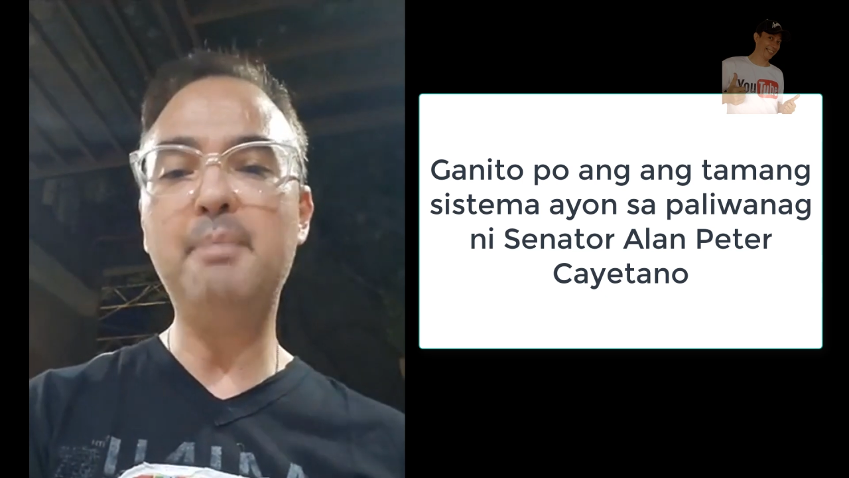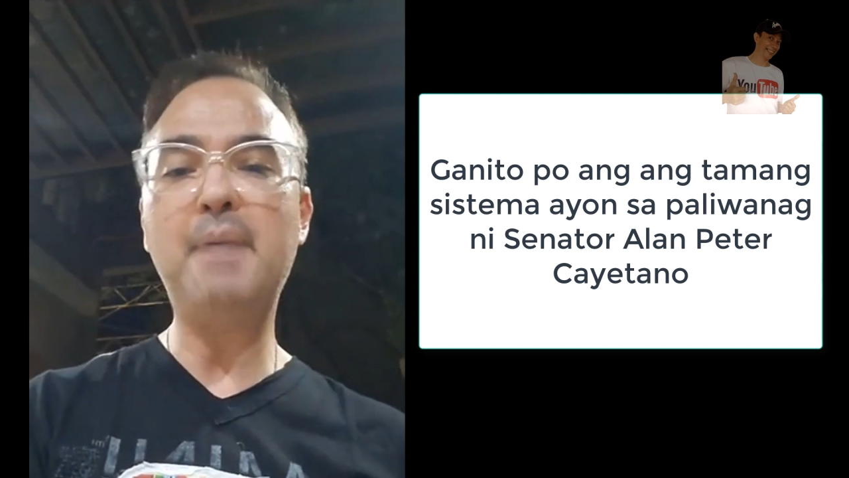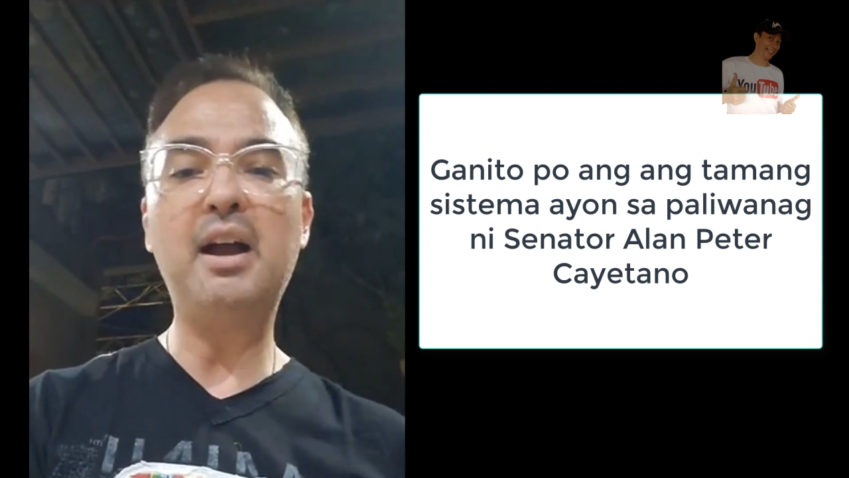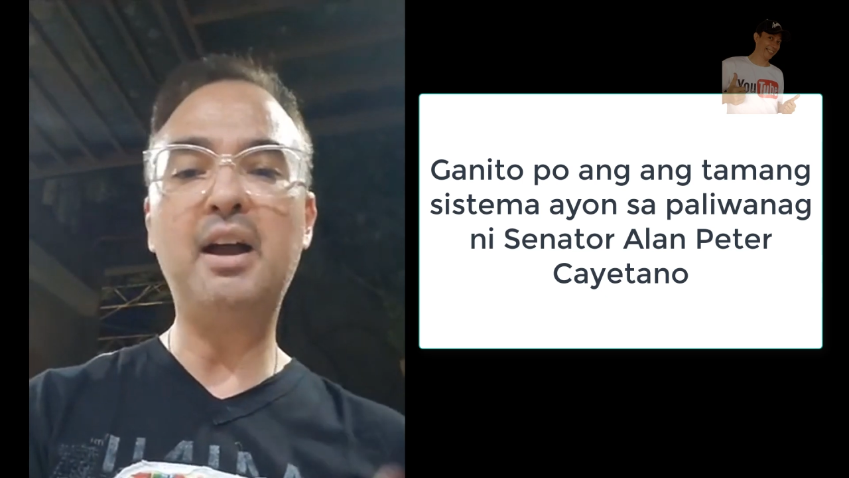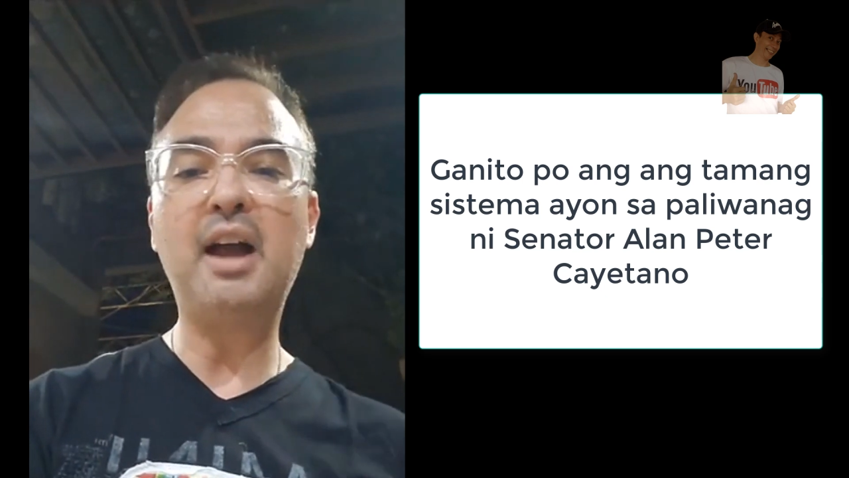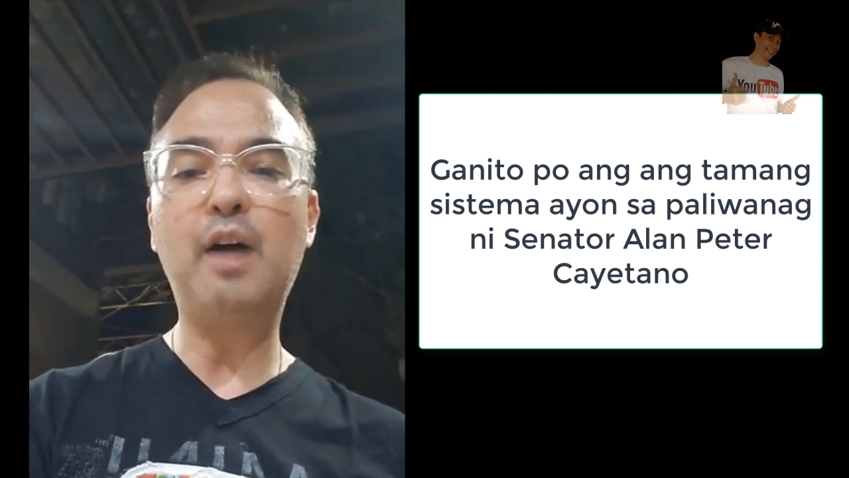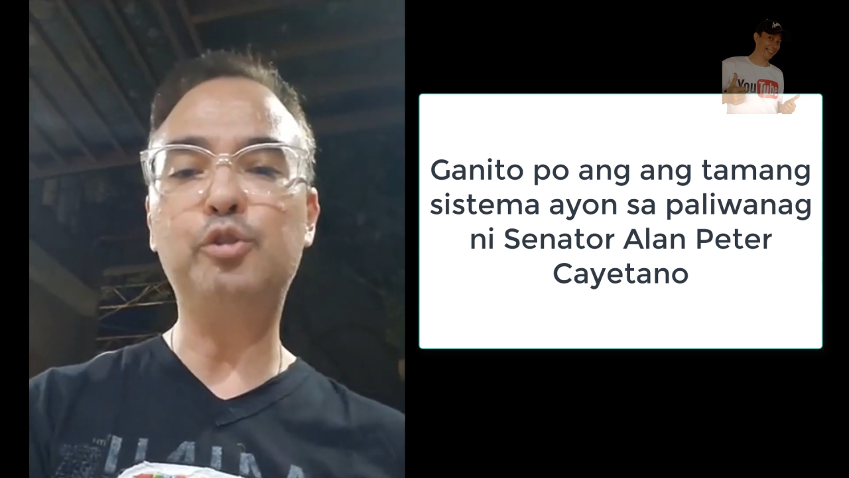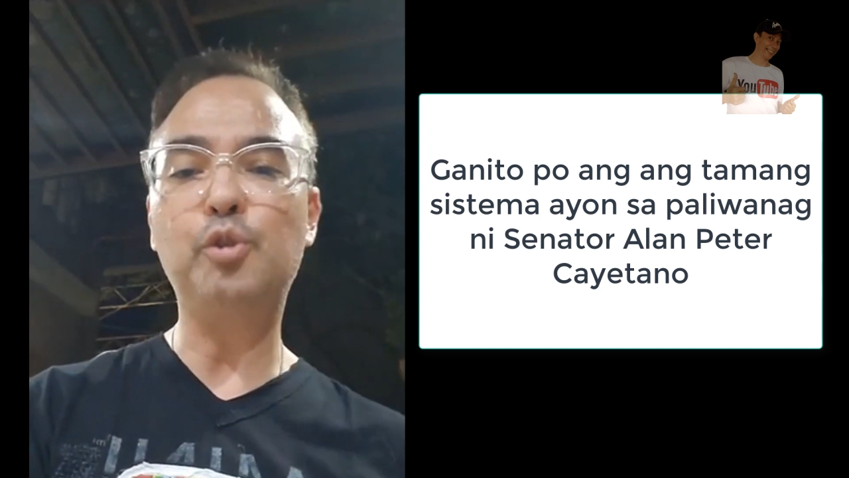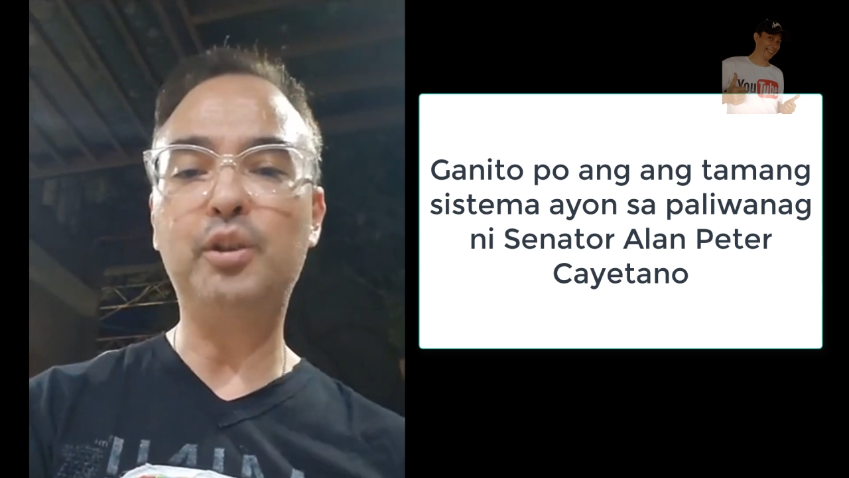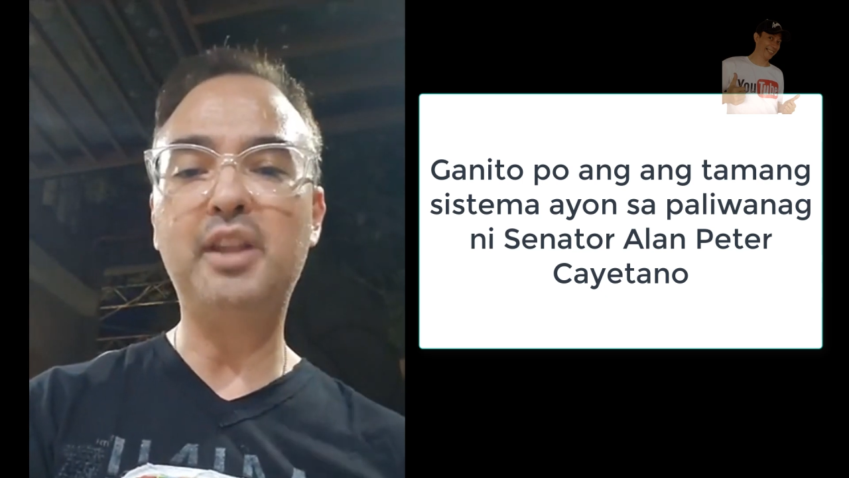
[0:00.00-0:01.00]
ibang
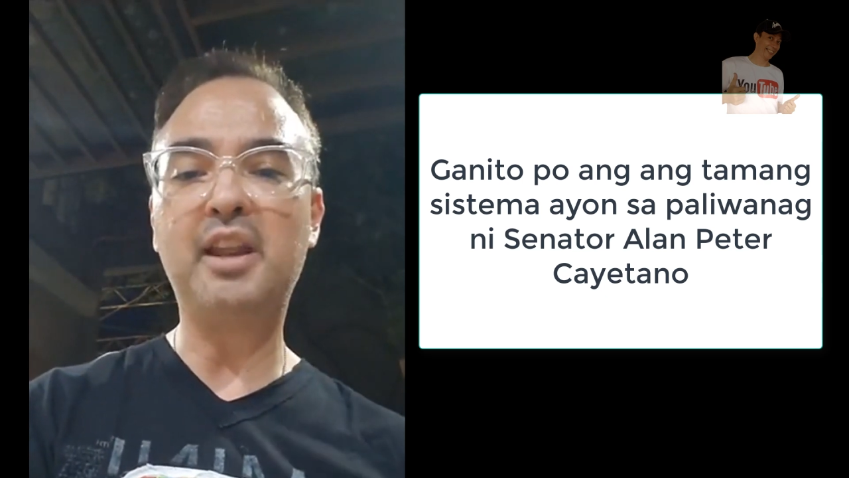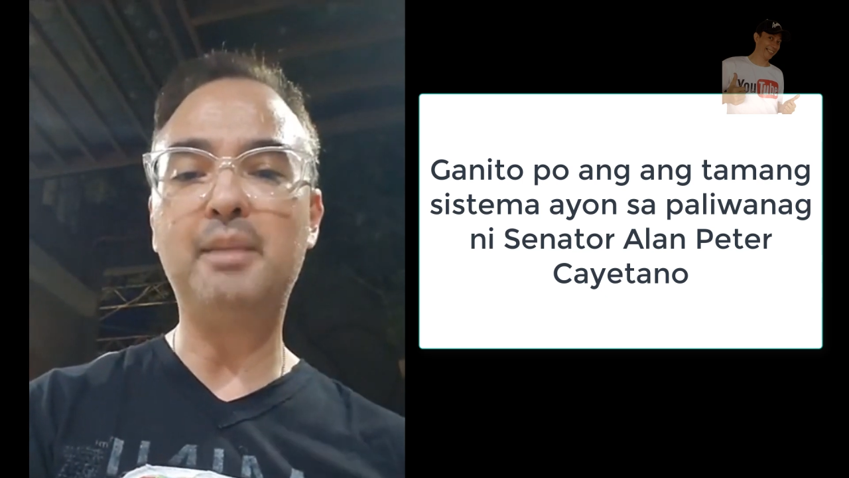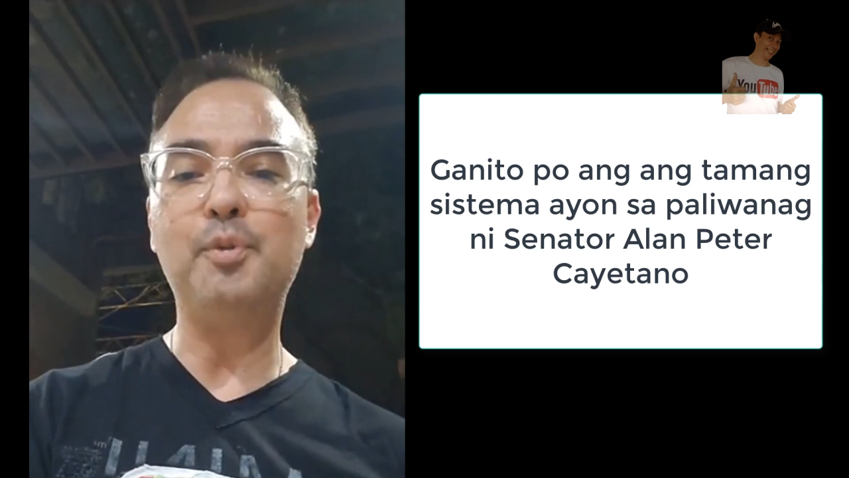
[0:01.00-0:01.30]
household na rin